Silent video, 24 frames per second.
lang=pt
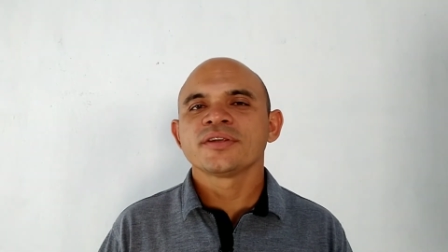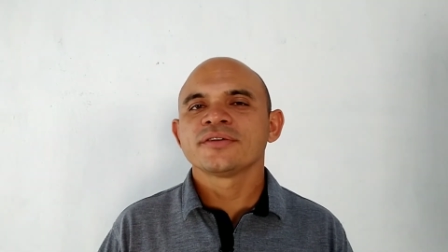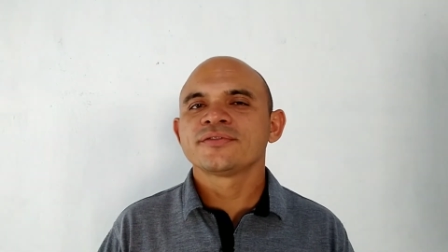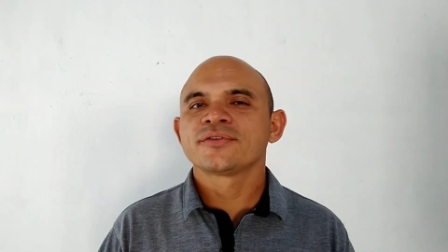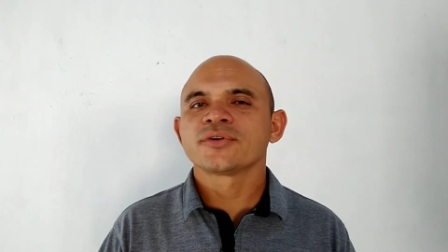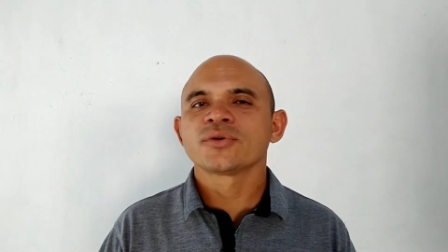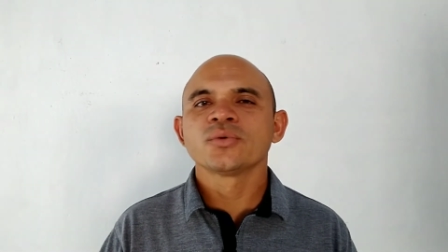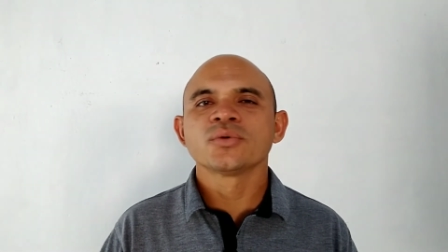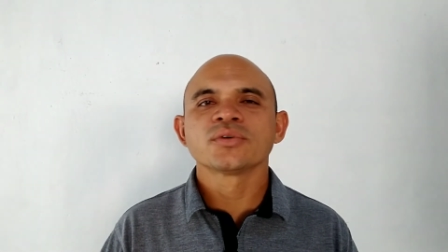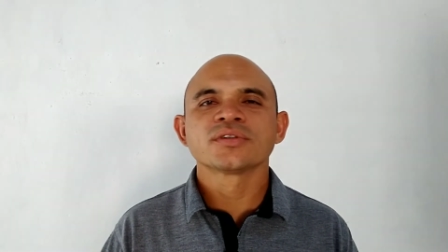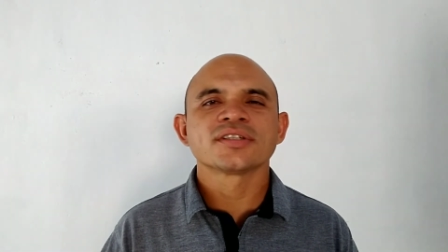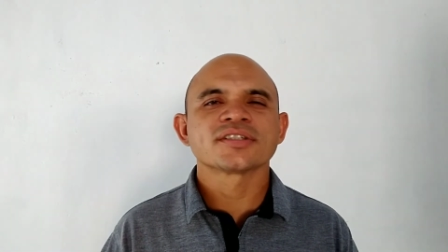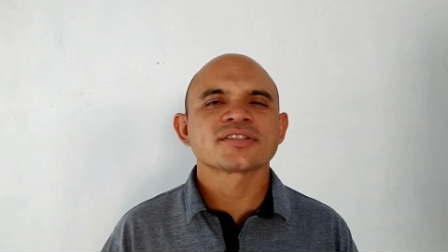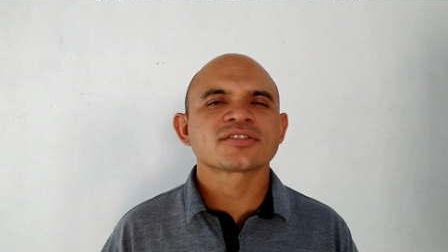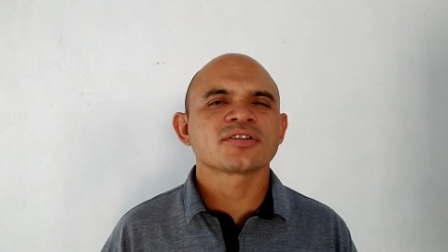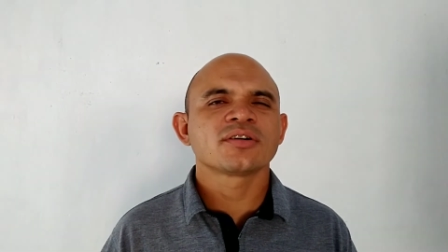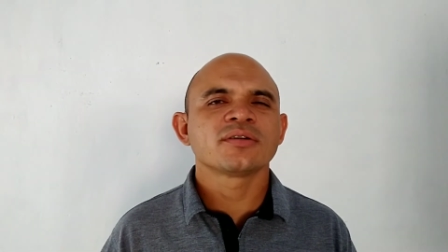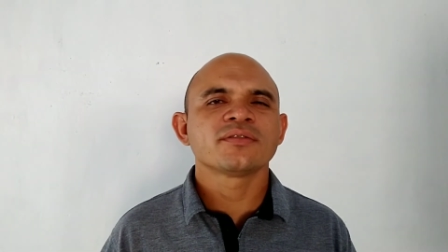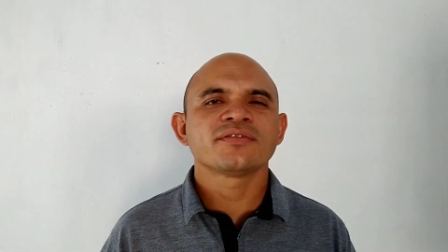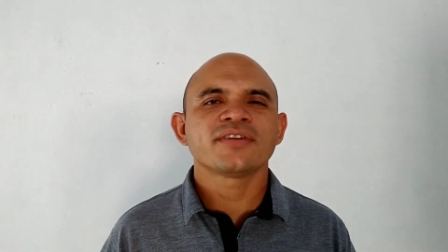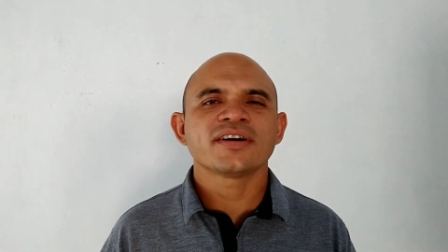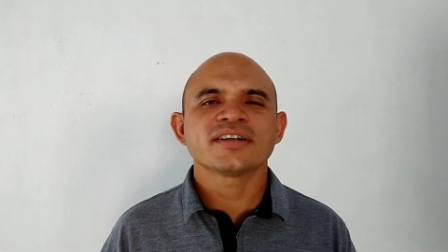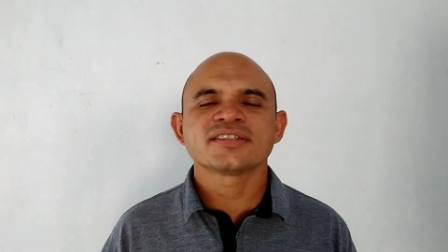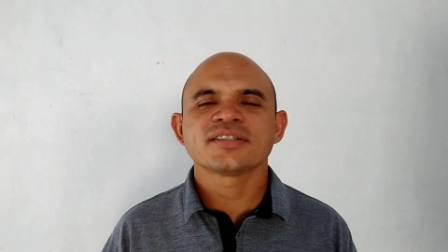frutas,
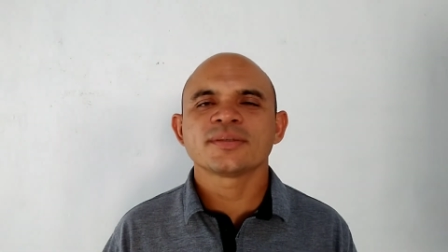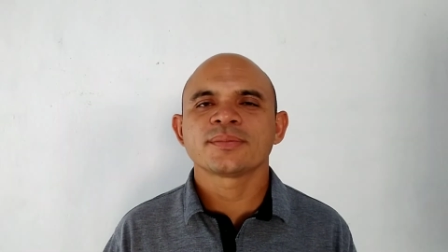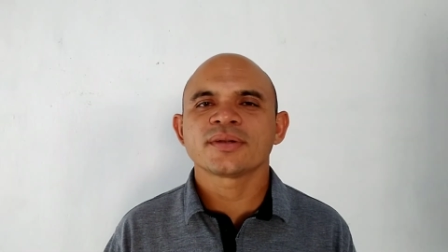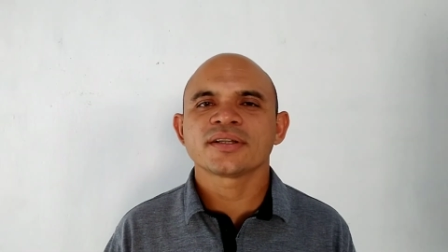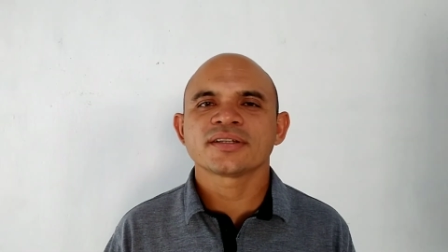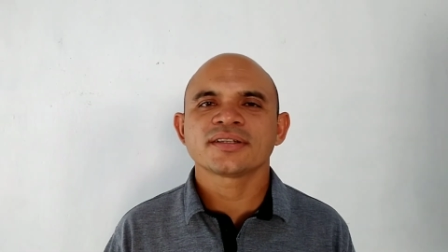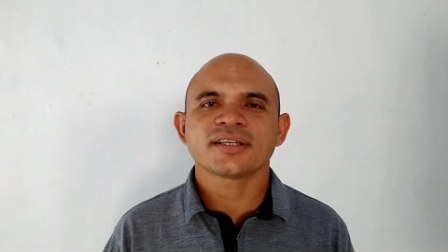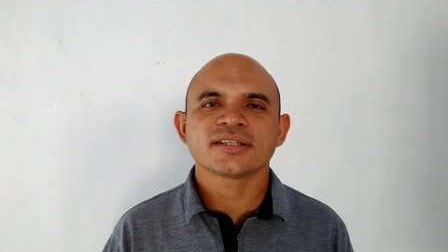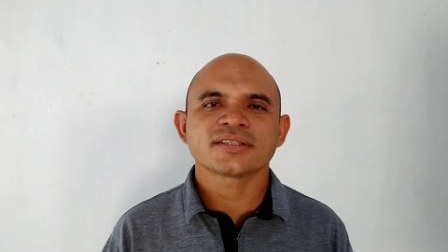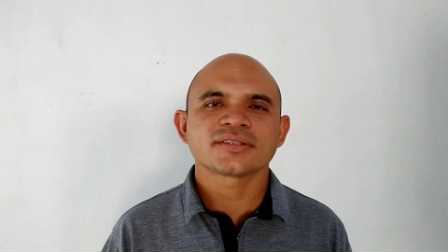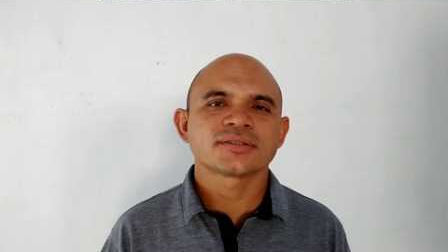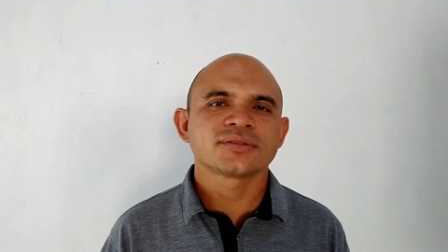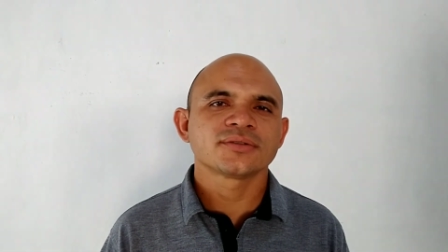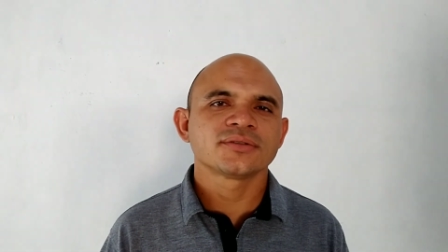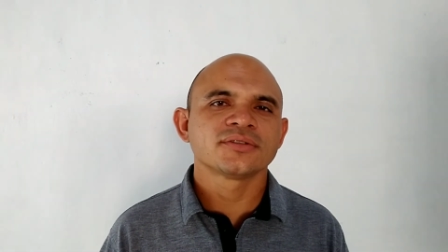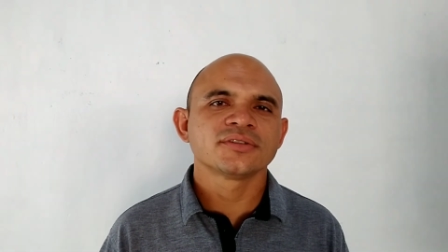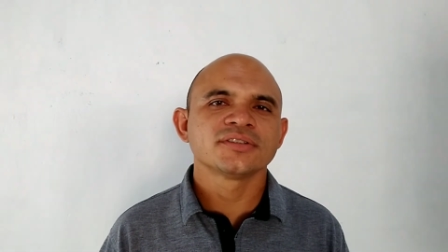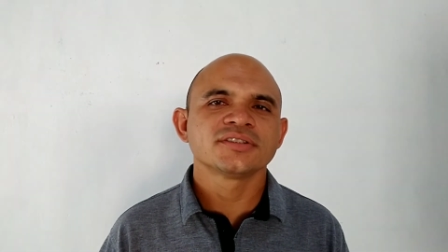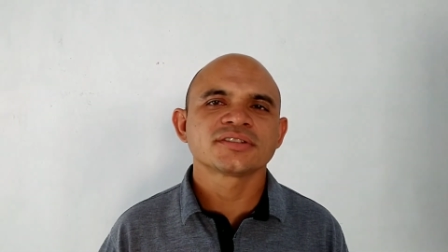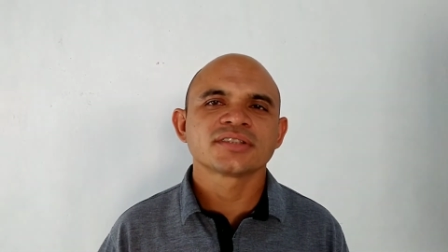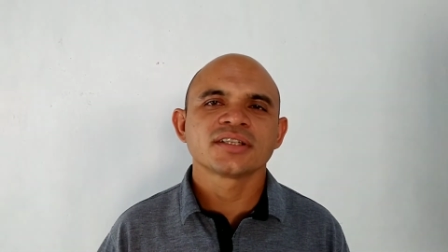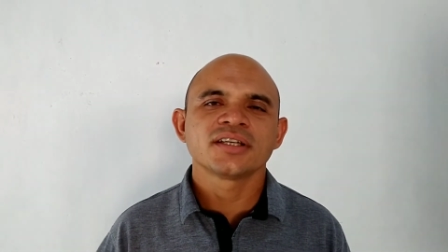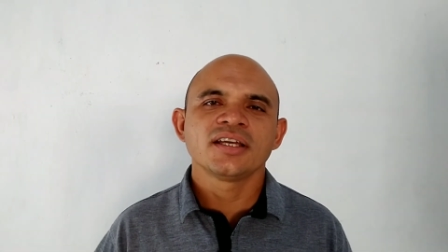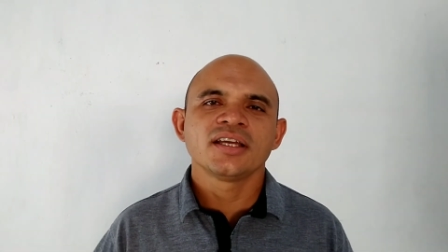como fazer
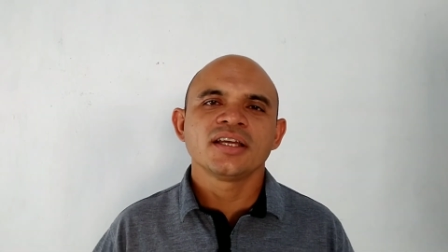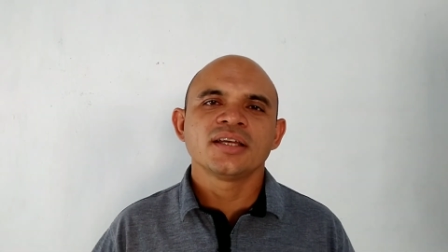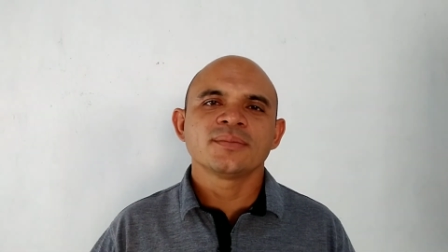plantações,